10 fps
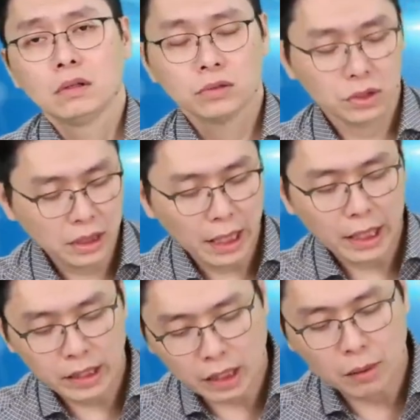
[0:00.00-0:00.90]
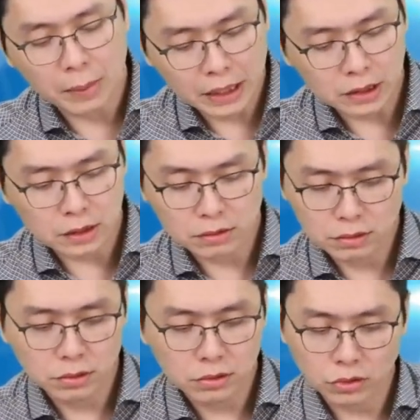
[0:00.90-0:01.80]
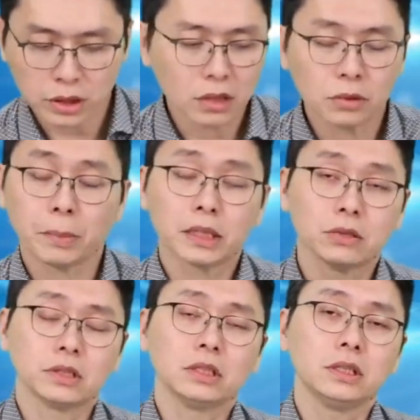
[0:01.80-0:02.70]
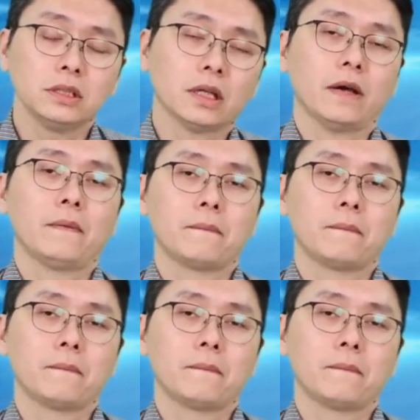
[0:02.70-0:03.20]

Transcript: 所以再来要买的都是要买这种新题材。